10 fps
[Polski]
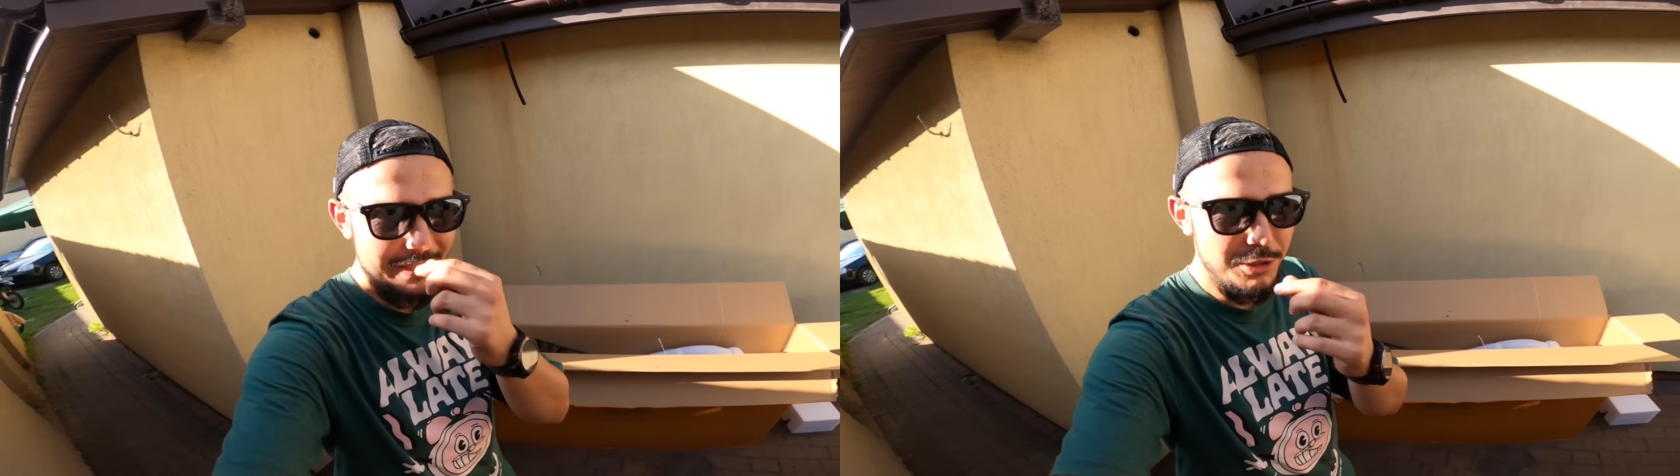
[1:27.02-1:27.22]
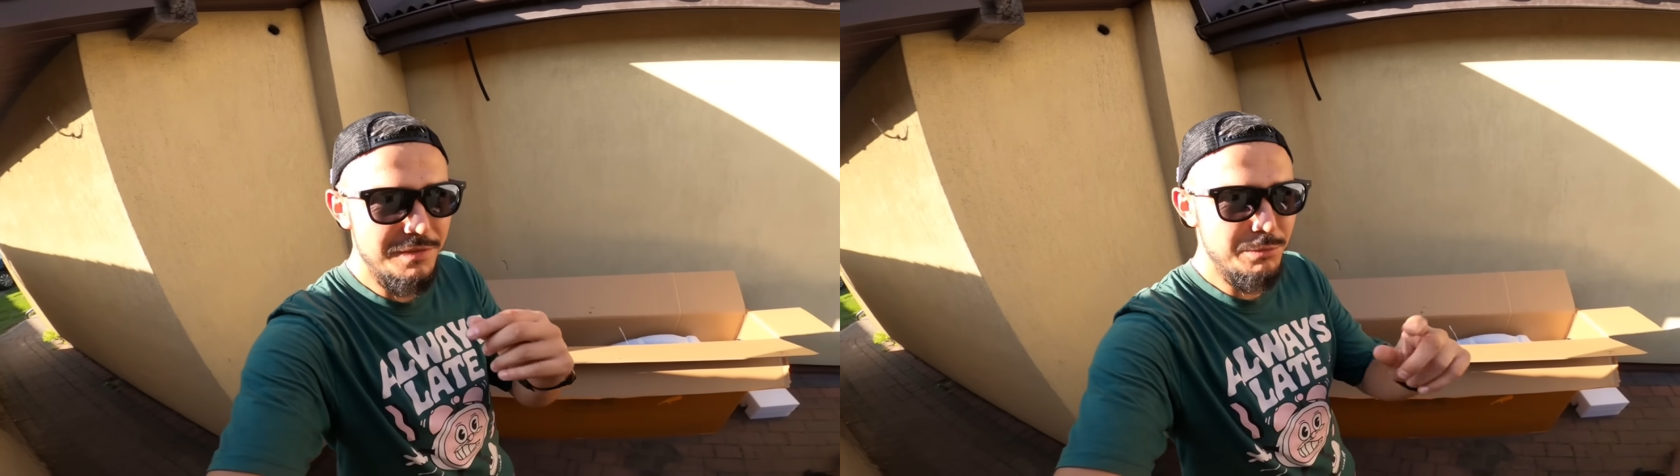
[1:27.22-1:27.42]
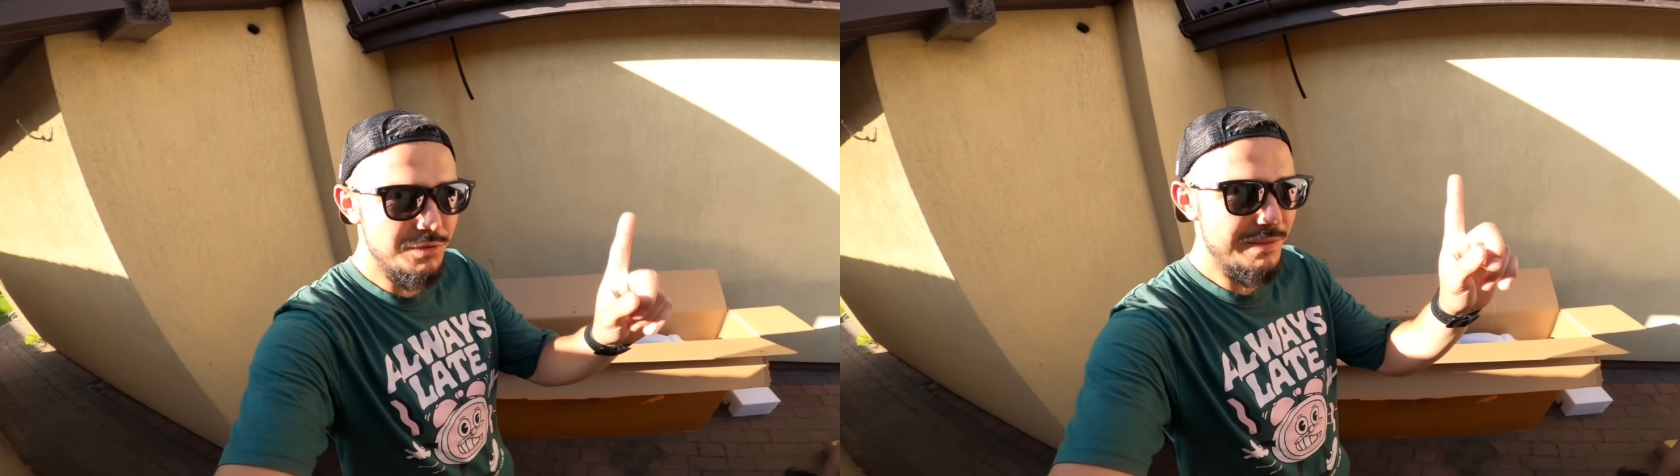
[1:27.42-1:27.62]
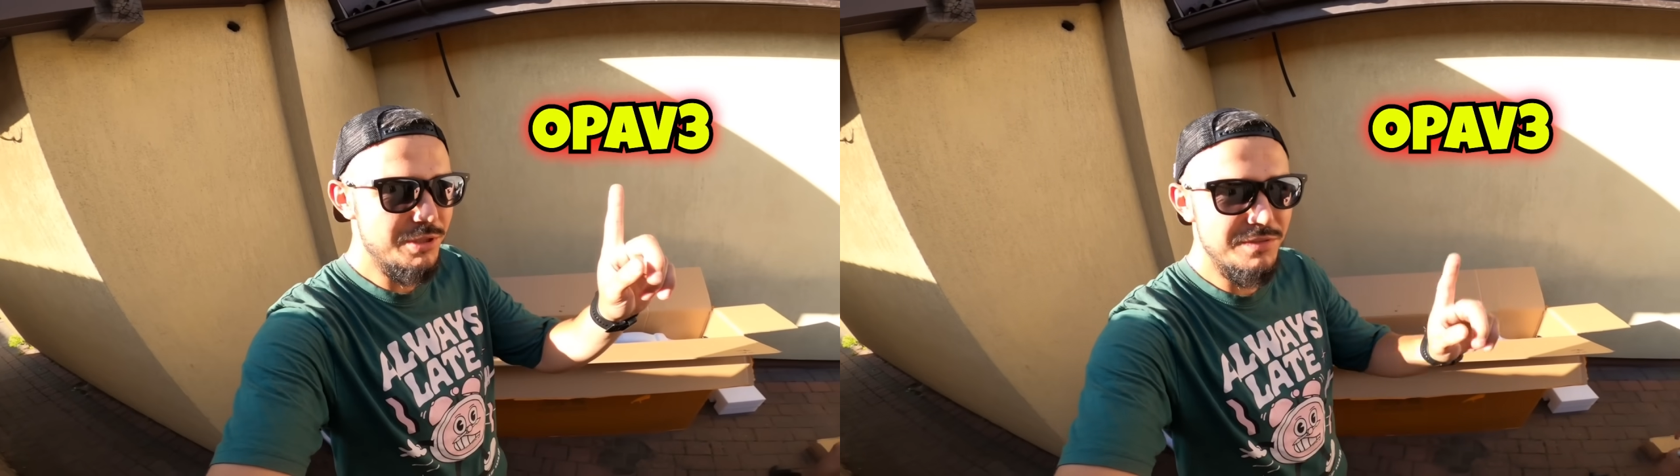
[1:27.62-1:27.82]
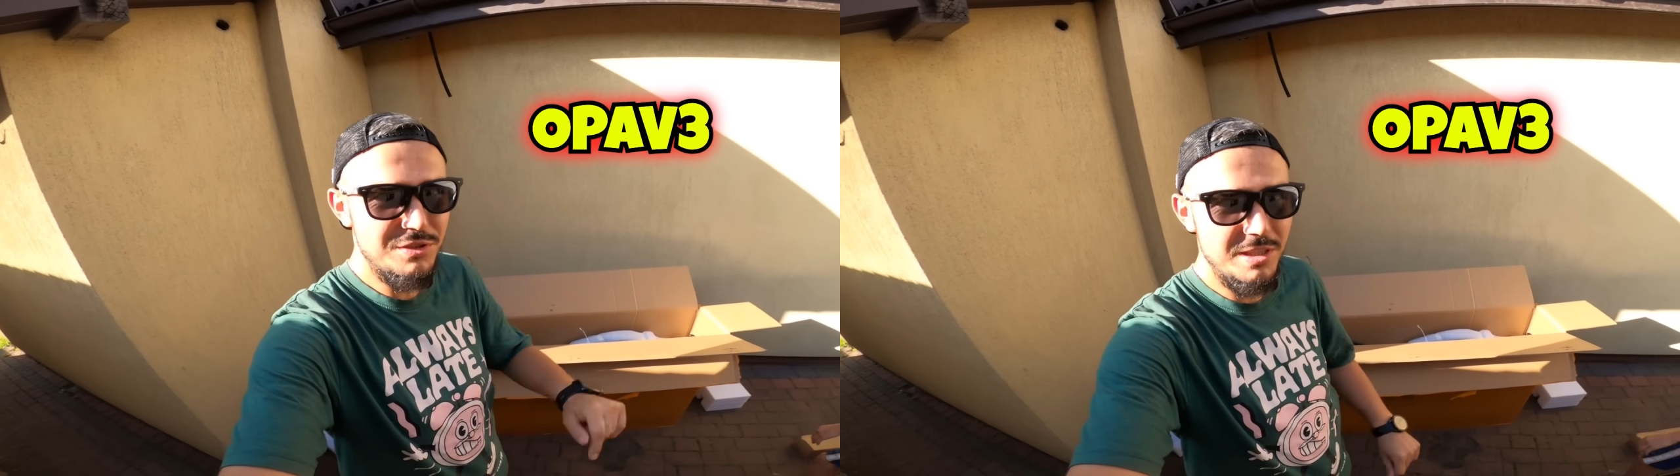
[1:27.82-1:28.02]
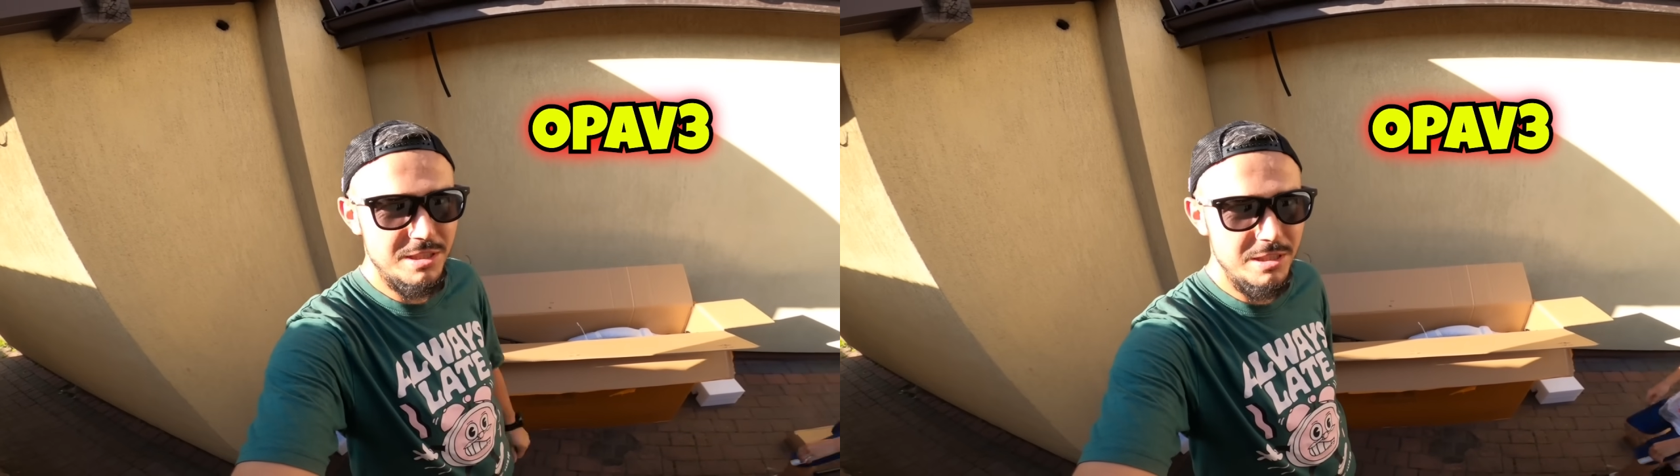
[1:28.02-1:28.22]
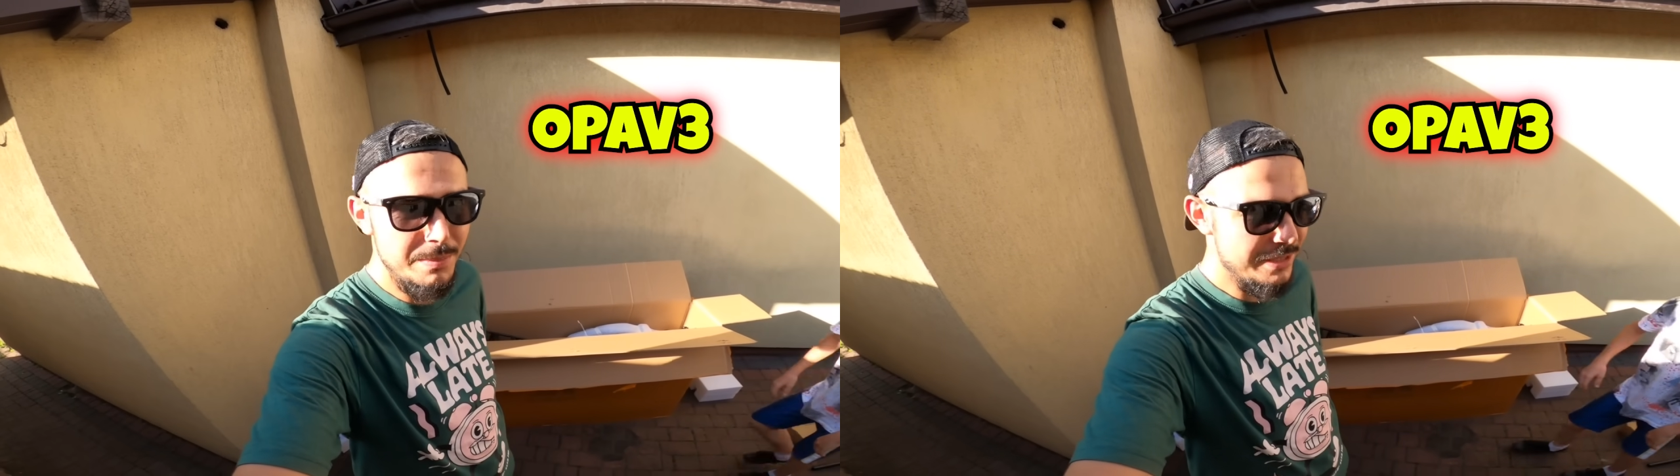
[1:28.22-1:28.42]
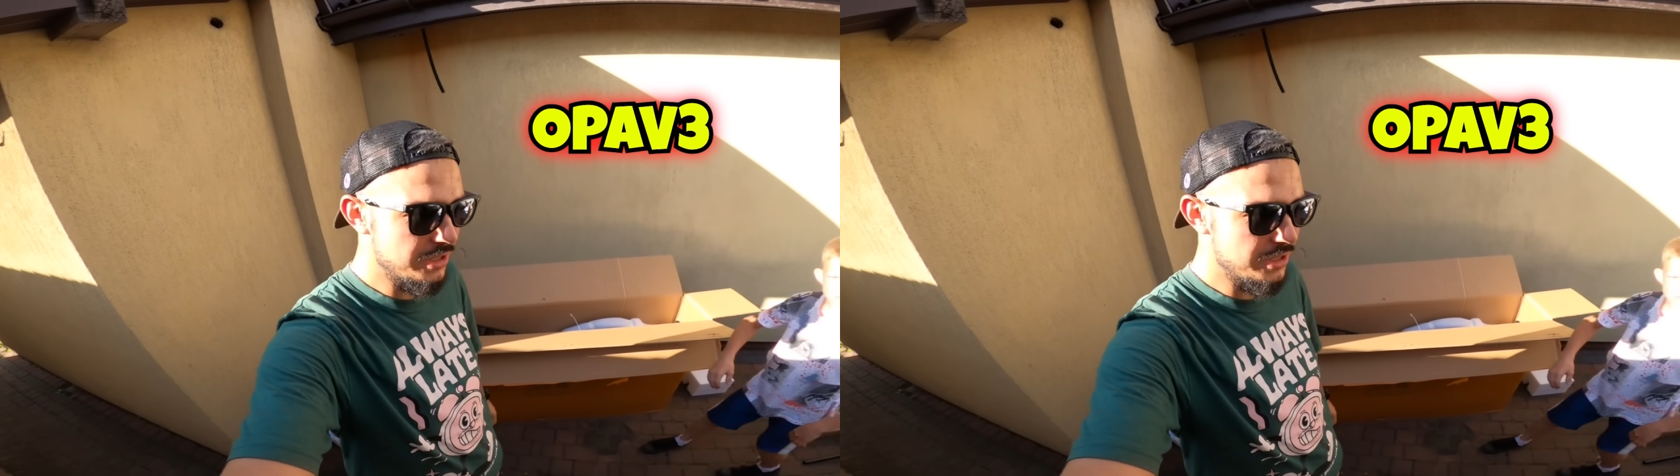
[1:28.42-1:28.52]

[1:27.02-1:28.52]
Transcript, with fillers: rabatowym tu Wam się wyświetli,